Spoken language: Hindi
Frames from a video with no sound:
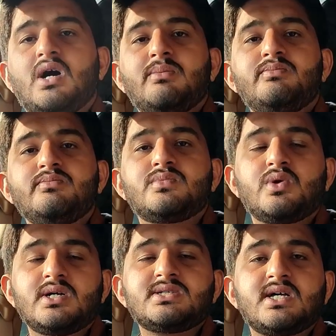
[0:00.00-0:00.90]
अब
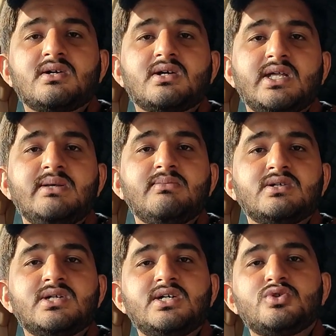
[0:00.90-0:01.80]
थोड़ा सा करीम
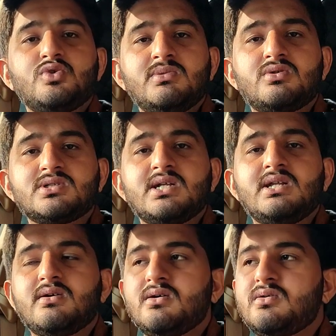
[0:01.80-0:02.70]
के जो है शुरू में थोड़ा
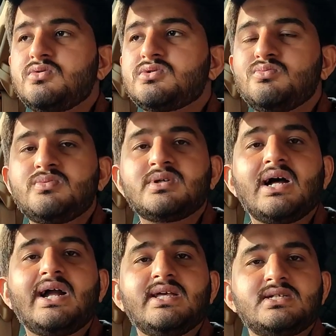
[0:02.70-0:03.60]
सा उसमें
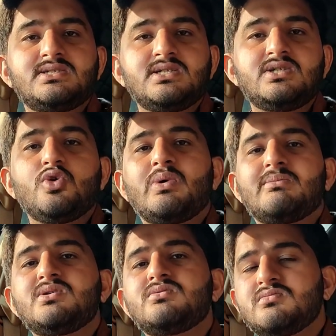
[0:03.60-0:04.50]
गाड़ियां अच्छी थी
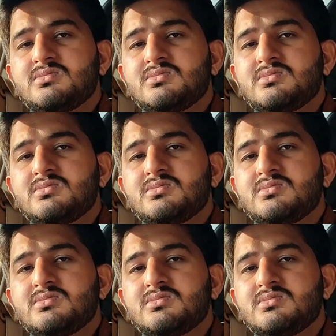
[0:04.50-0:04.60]
उबर में